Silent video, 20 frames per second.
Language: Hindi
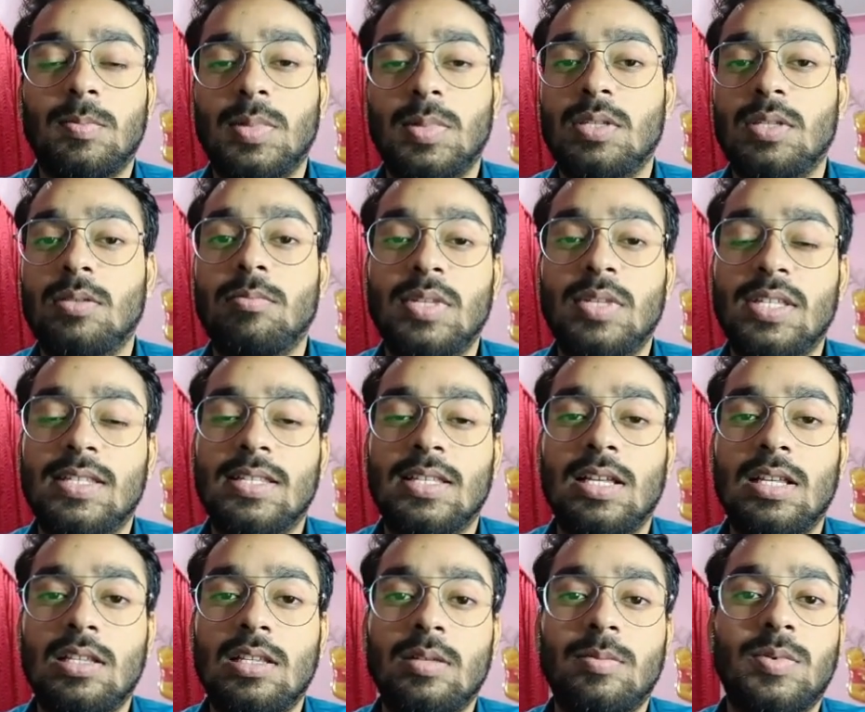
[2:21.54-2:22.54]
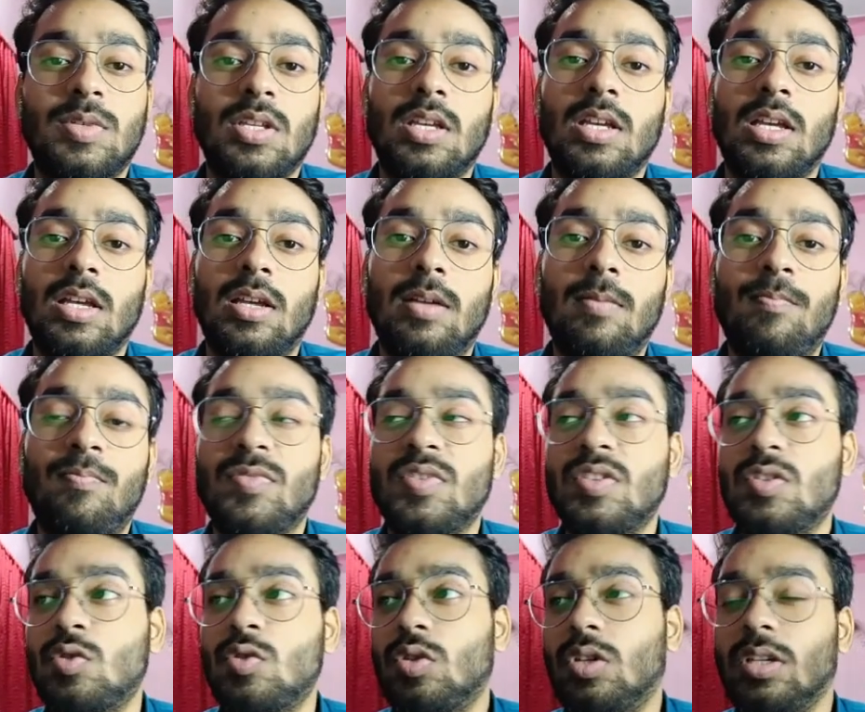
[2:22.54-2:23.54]
20 साल जब से है
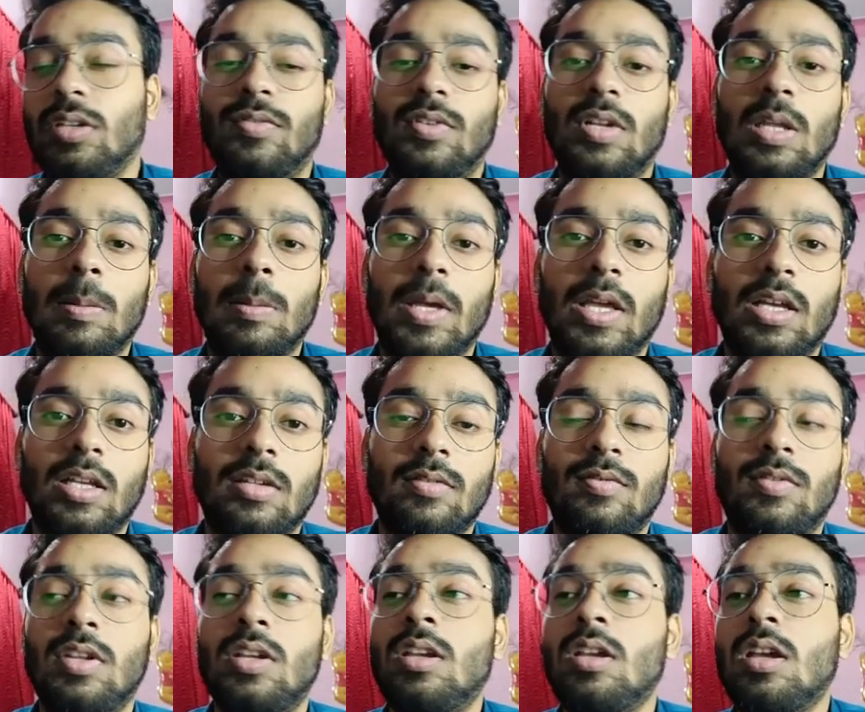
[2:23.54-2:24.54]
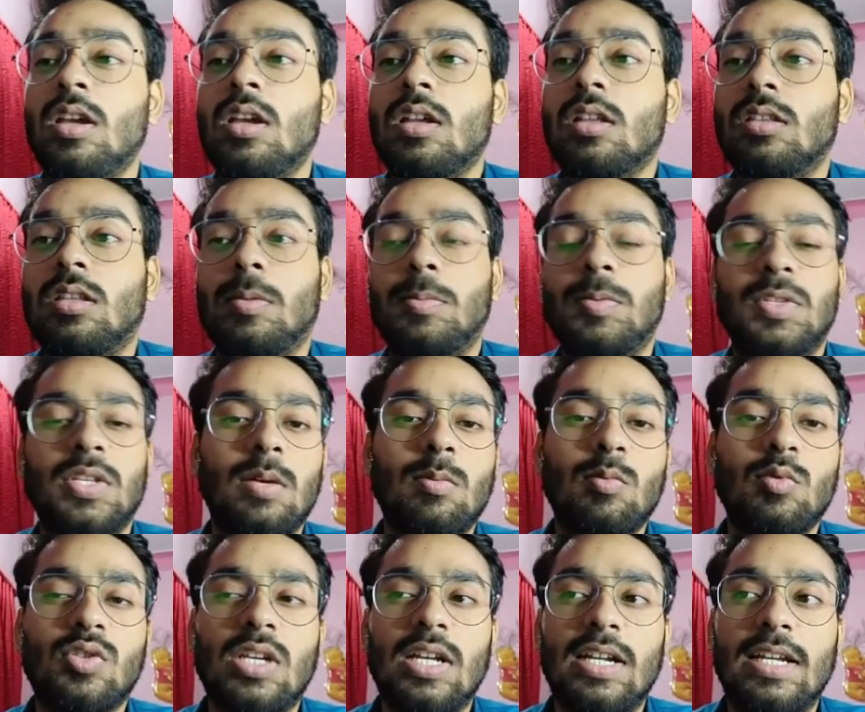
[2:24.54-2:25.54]
जो निफ्टी बैंक निफ्टी तब से हम
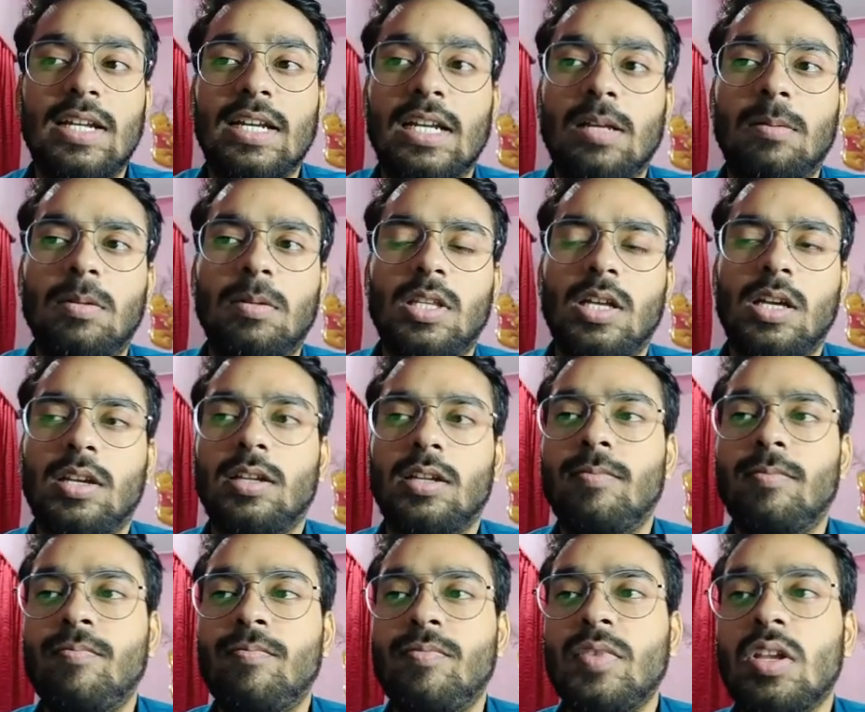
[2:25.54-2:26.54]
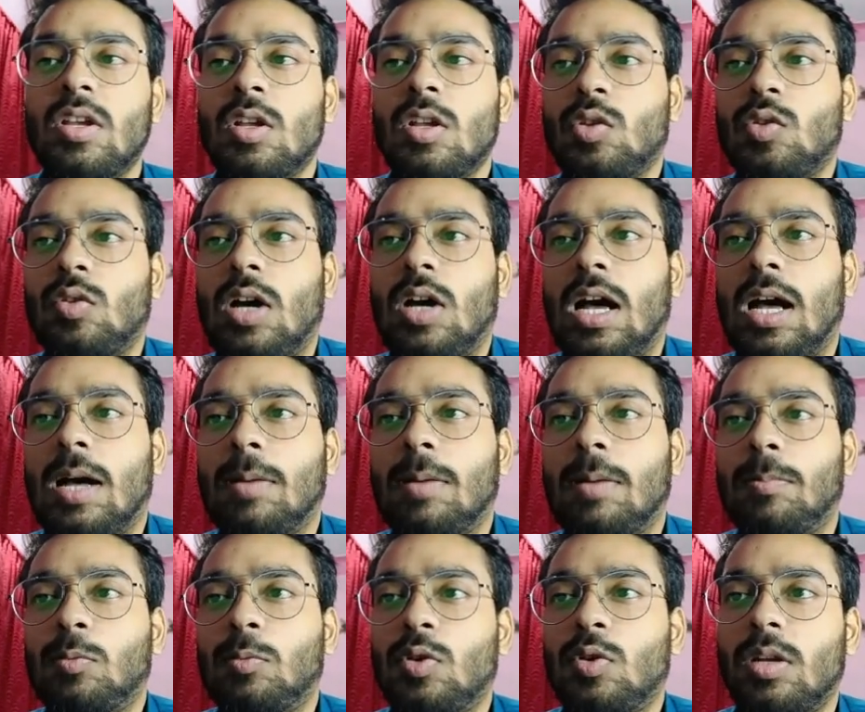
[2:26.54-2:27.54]
उसका डेटा बता रहे हैं तो आपको
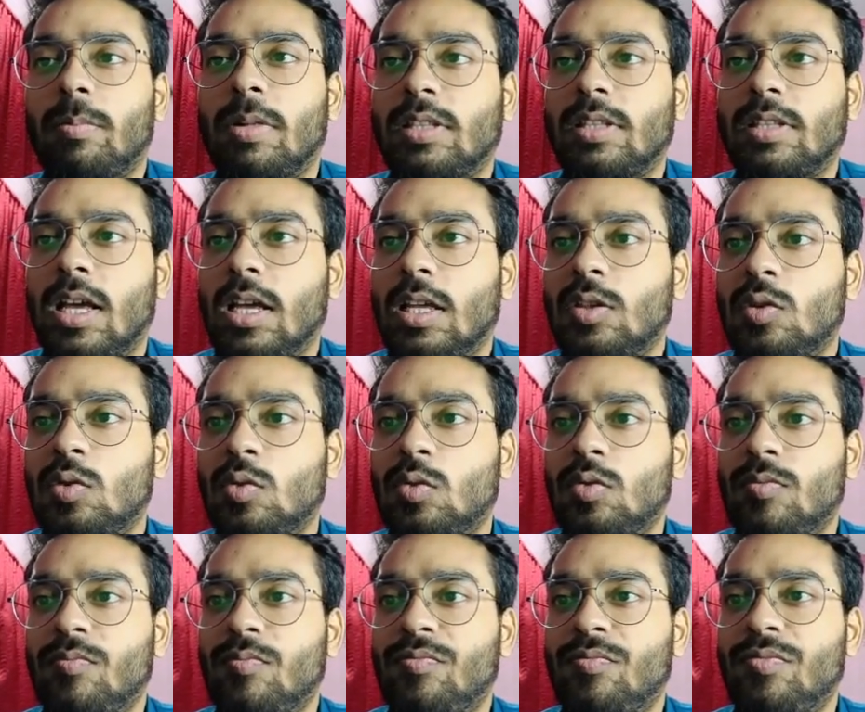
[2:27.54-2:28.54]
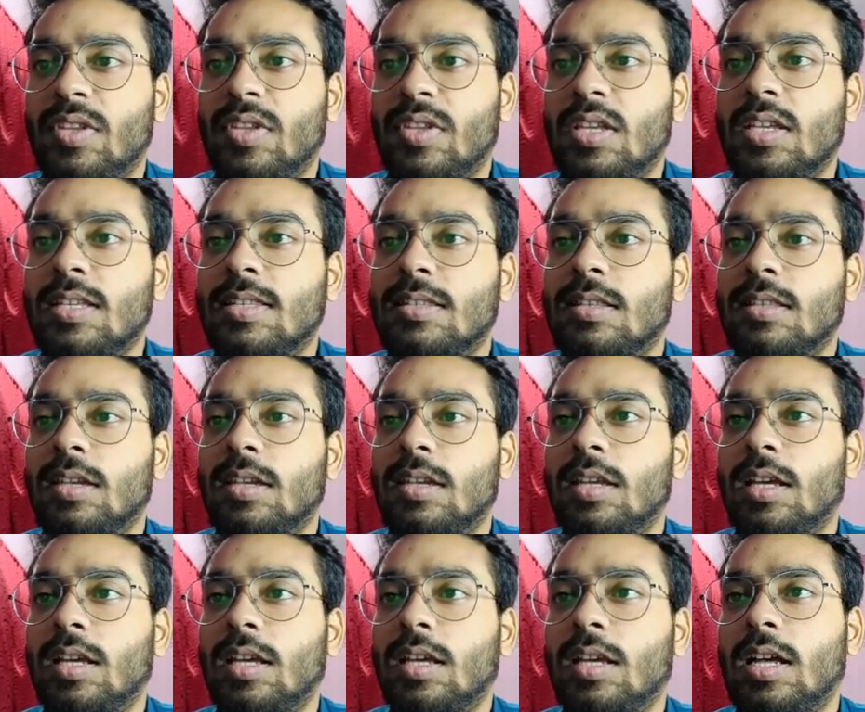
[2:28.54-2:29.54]
अगर बताएं तो इस तरीके
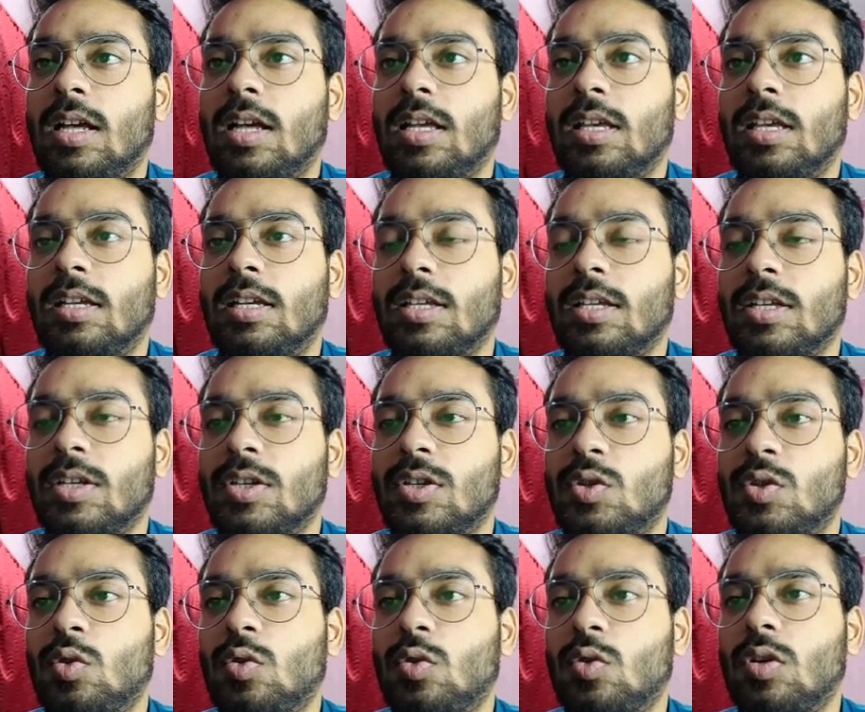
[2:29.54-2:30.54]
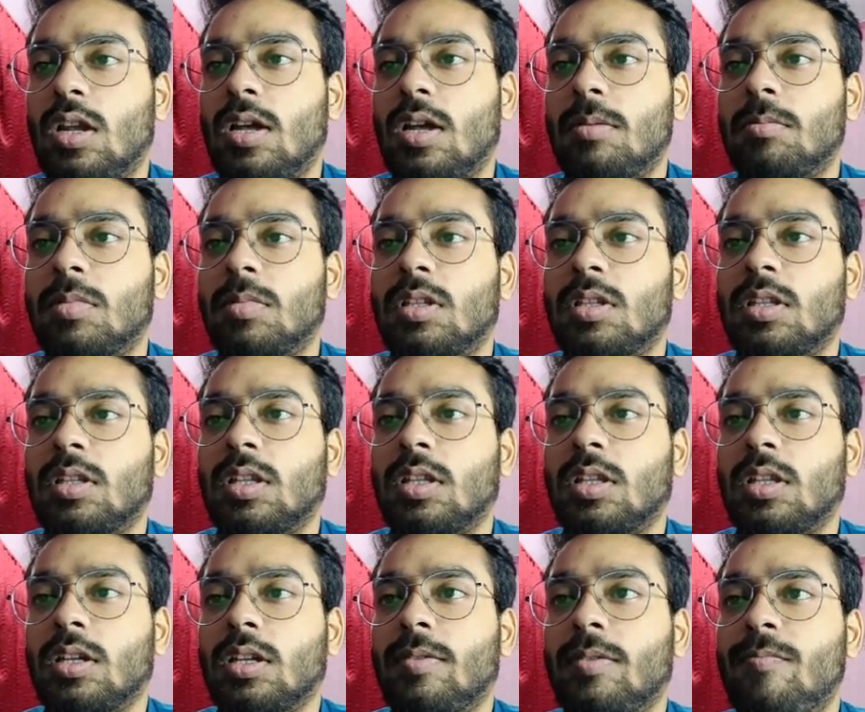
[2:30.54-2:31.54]
का एक हिस्टोग्राम बनता है
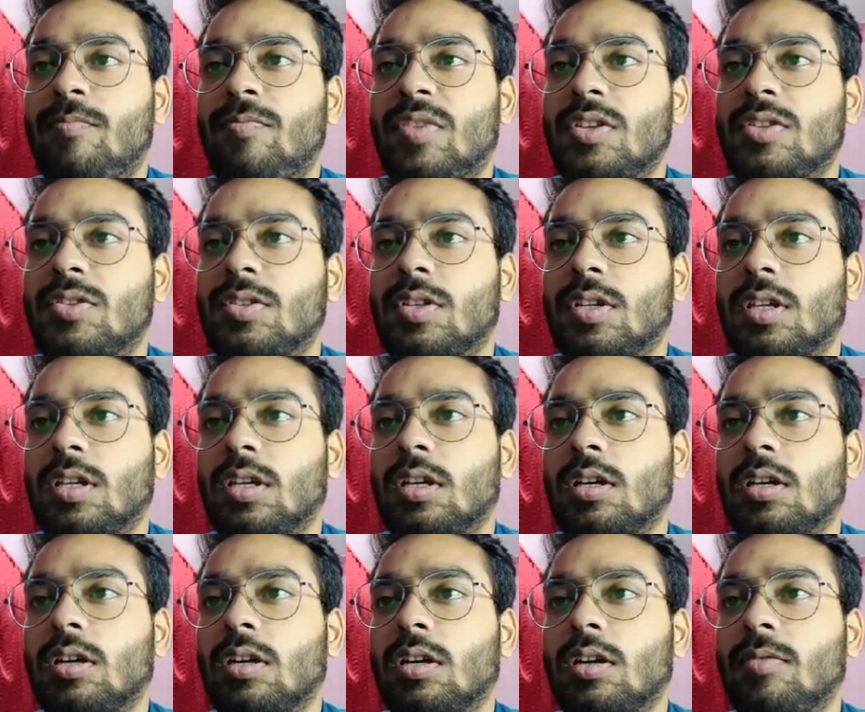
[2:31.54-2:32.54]
ठीक है इस तरीके का